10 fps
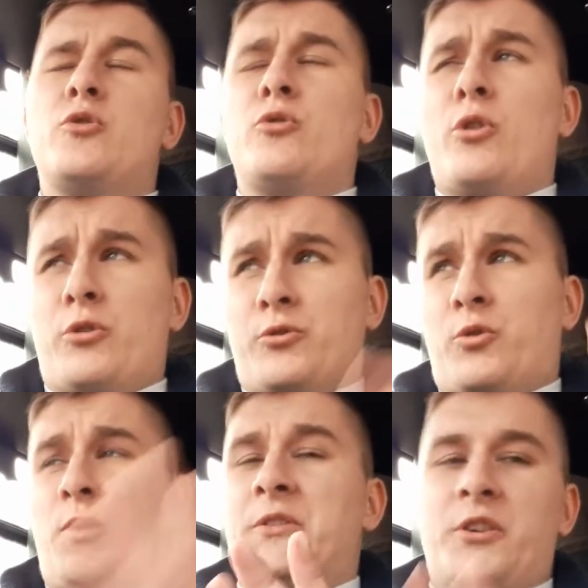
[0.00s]
y, rok,
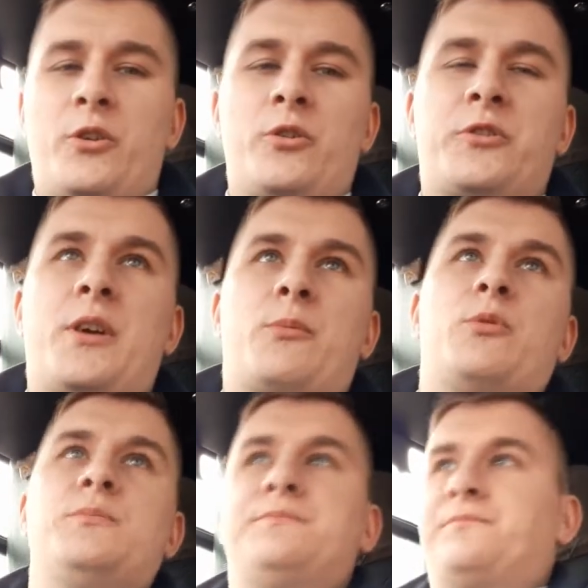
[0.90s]
dokładnie rok
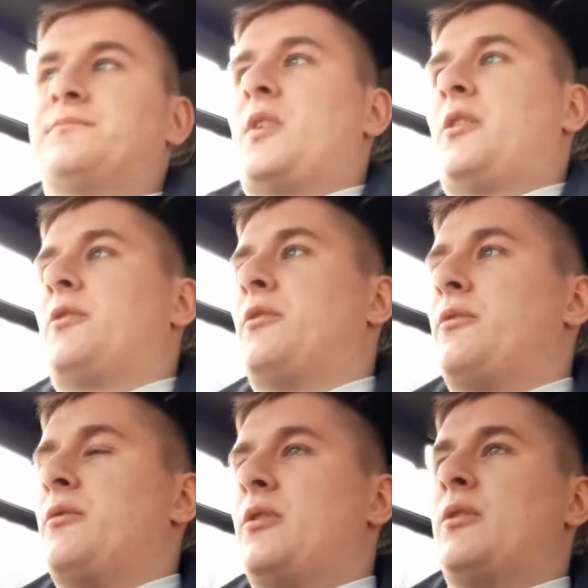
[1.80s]
temu
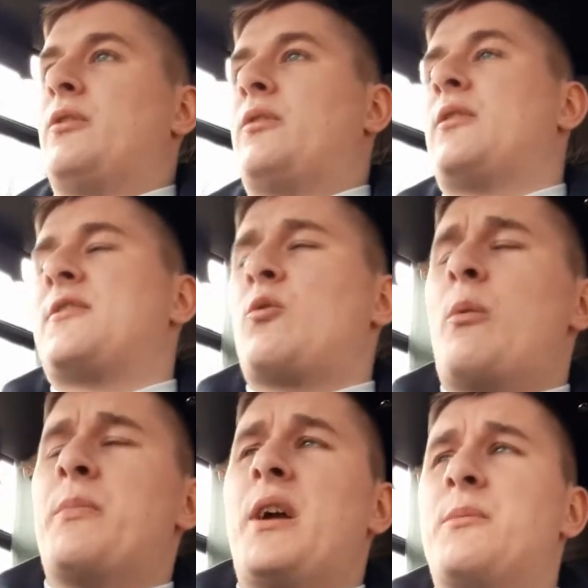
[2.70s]
nie, nie
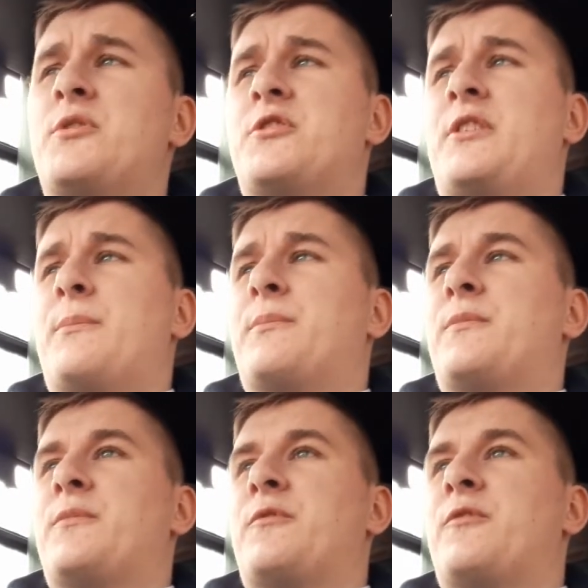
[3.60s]
zagłębiajmy się
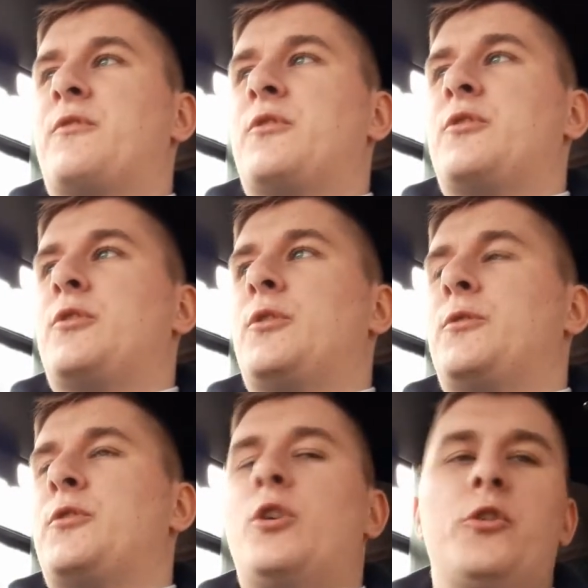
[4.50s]
tam
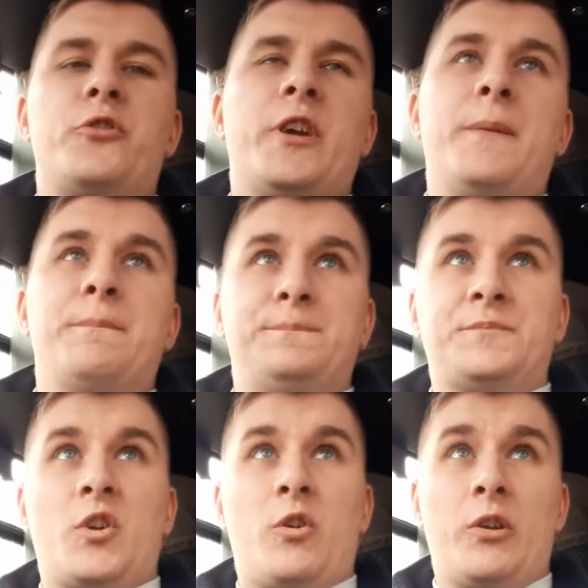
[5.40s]
w tygodnie,
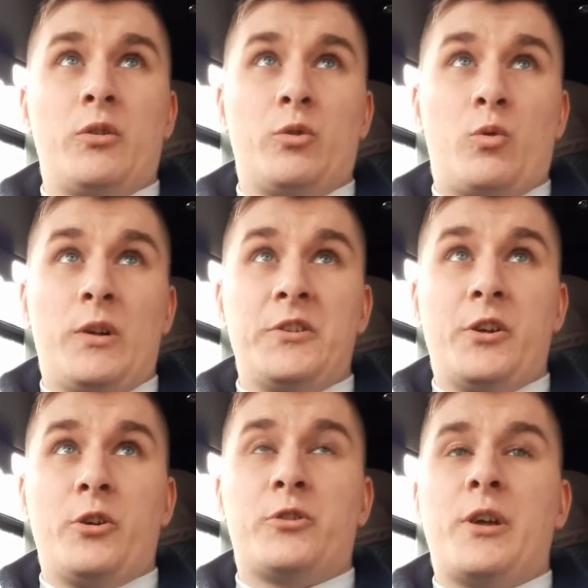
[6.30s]
dokładnie
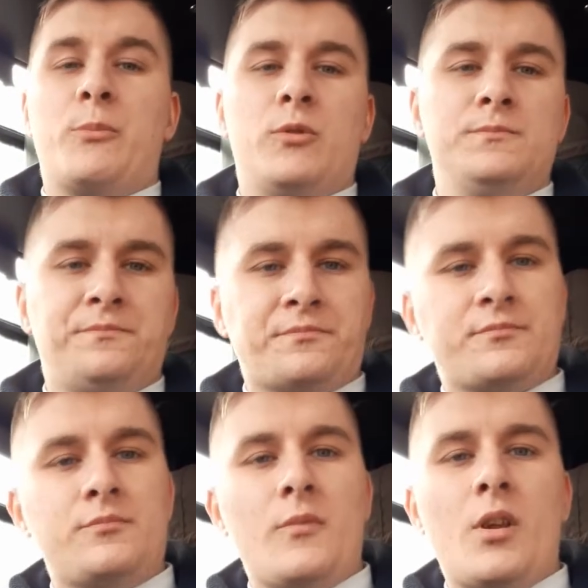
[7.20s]
rok temu
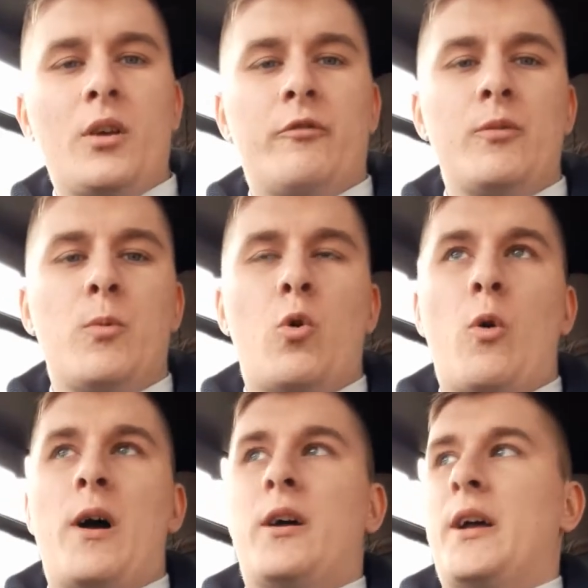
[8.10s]

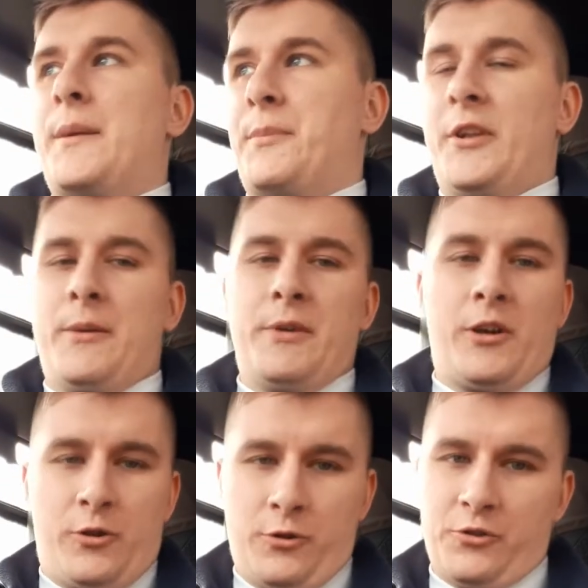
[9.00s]
wybuchła epidemia
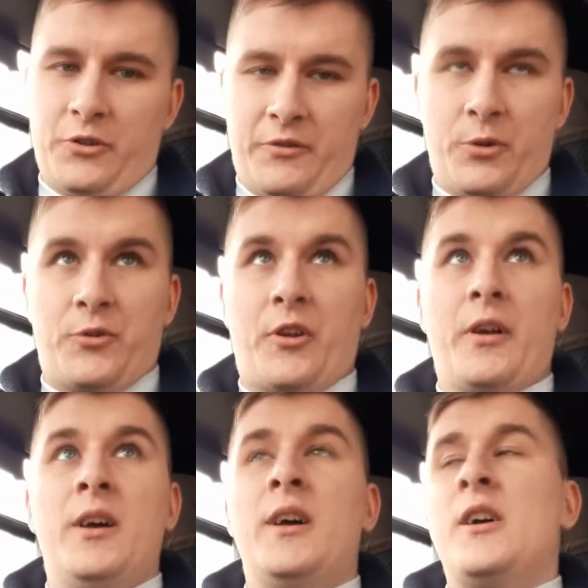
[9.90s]
koronawirusa.
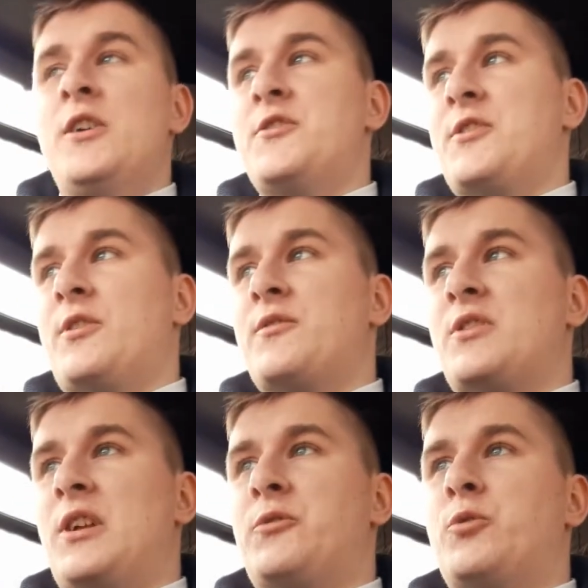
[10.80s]
I z tego
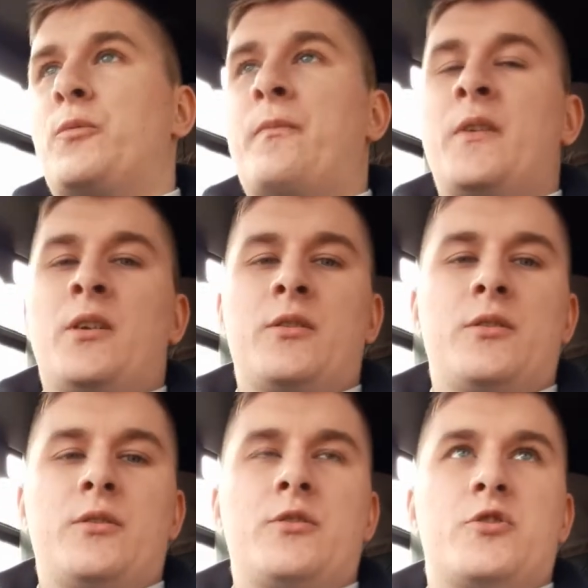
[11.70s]
względu,
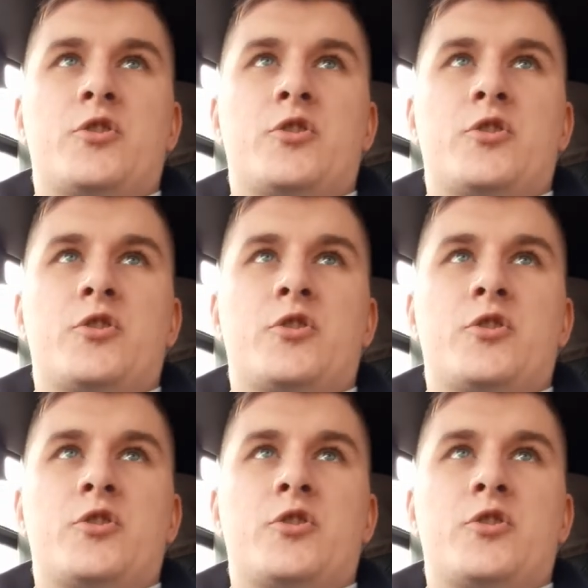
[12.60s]
y,